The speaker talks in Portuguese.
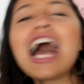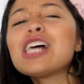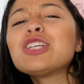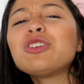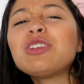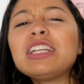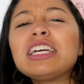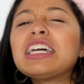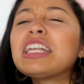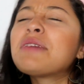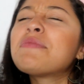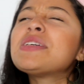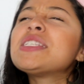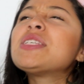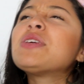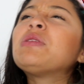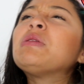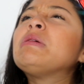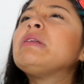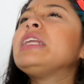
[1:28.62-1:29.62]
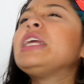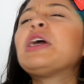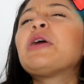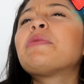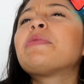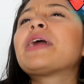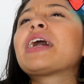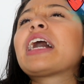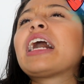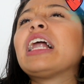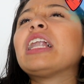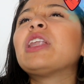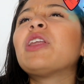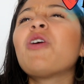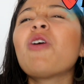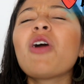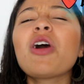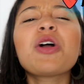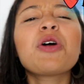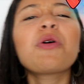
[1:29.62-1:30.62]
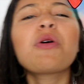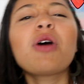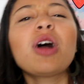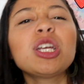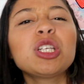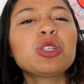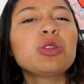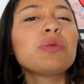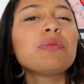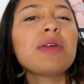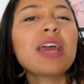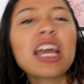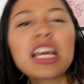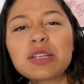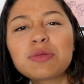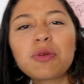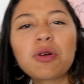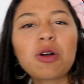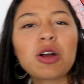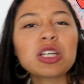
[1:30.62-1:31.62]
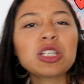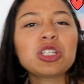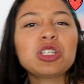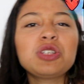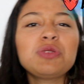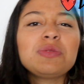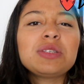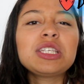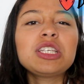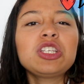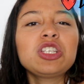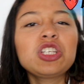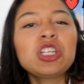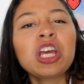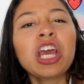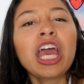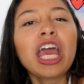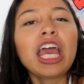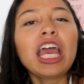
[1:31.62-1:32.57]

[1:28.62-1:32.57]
Ah, Juliana, mas eu não ligo pra calor, eu gosto mesmo, eu gosto de me sentir